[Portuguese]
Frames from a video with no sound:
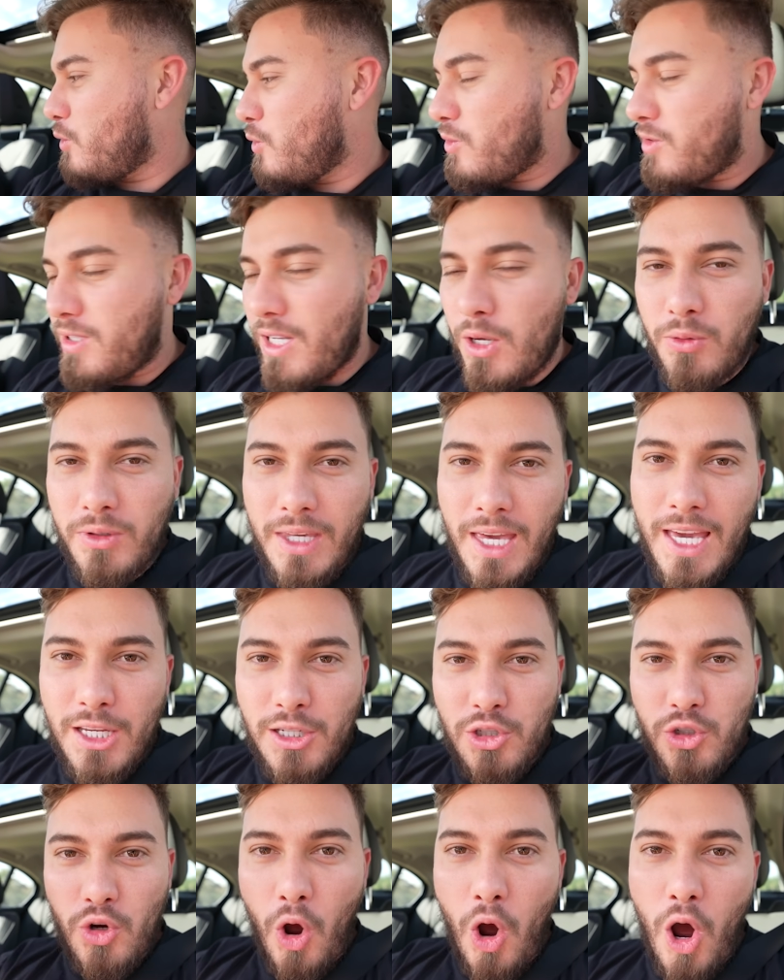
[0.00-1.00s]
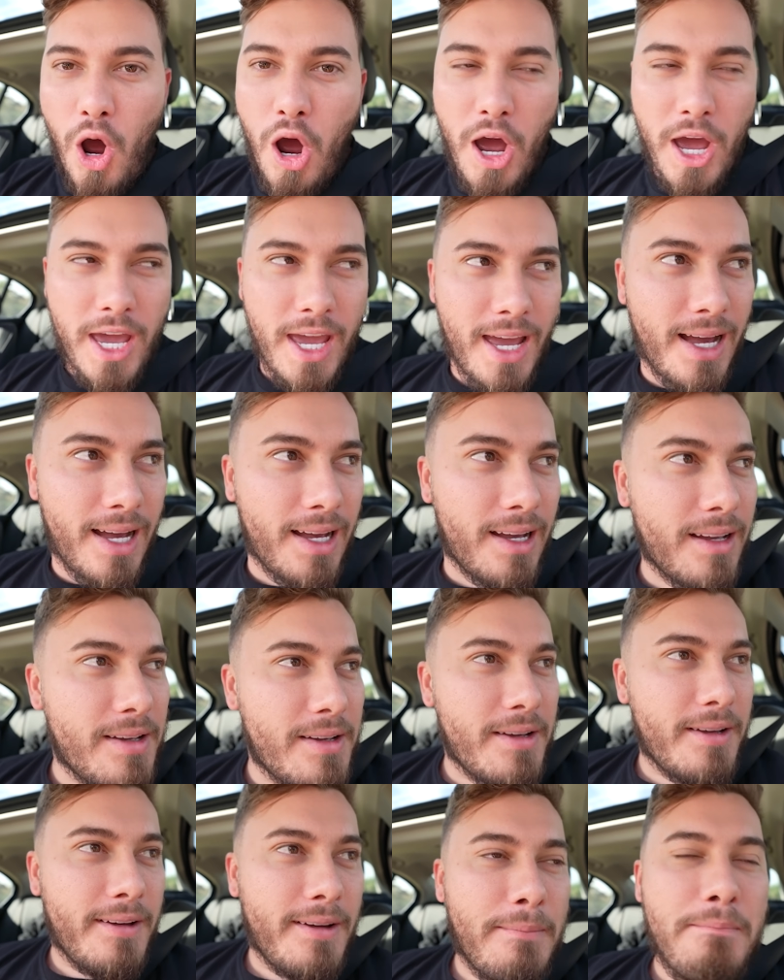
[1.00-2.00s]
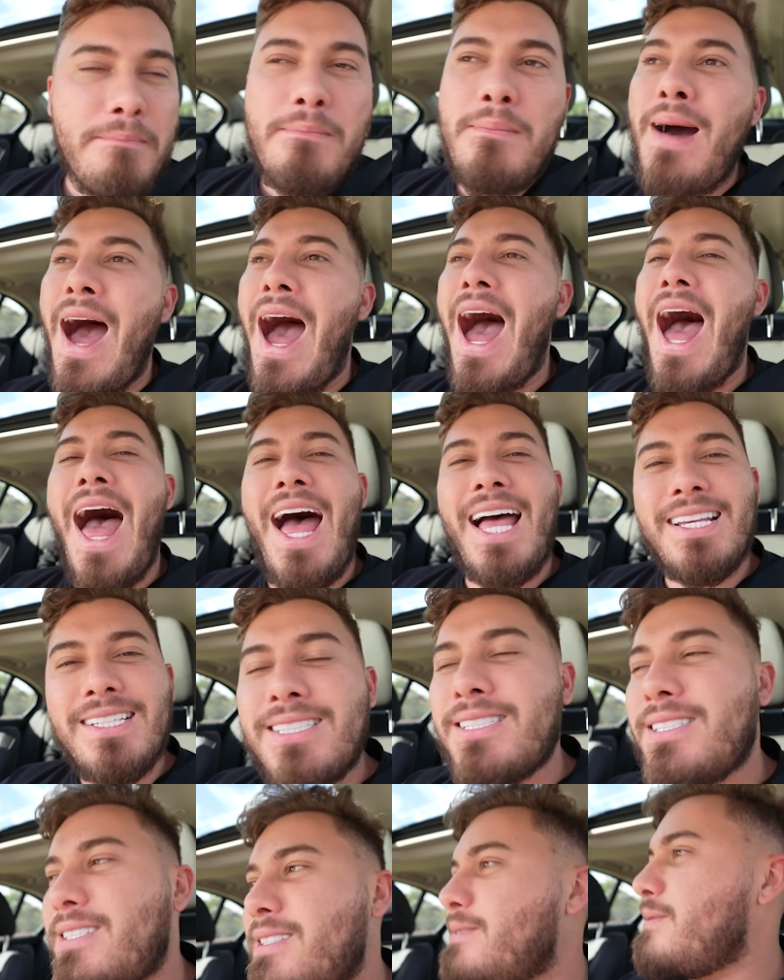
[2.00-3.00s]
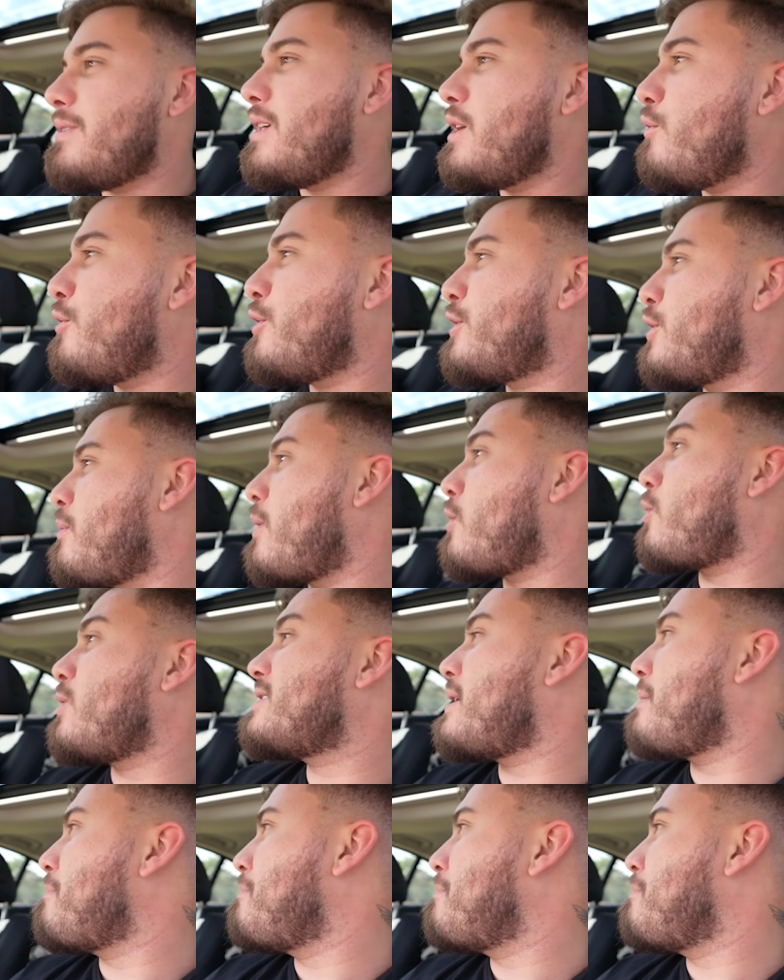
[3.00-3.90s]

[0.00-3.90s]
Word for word: não sei o que, joia. Mas eu vou ter uma coisa